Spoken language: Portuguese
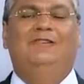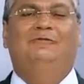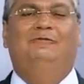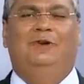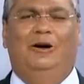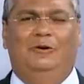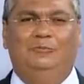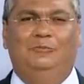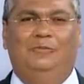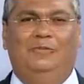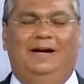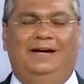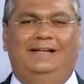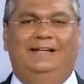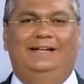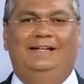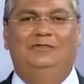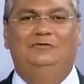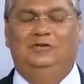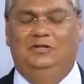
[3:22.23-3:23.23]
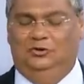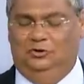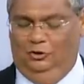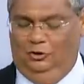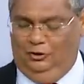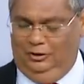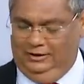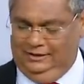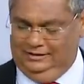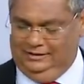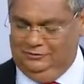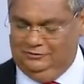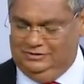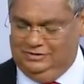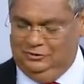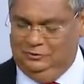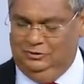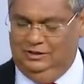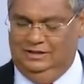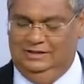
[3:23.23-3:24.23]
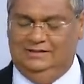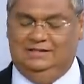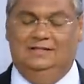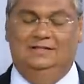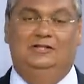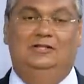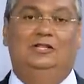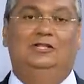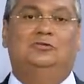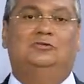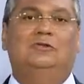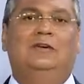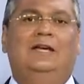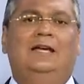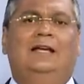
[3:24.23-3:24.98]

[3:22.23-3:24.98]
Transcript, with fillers: Vamos para uma grande vitória, tenho segurança disso.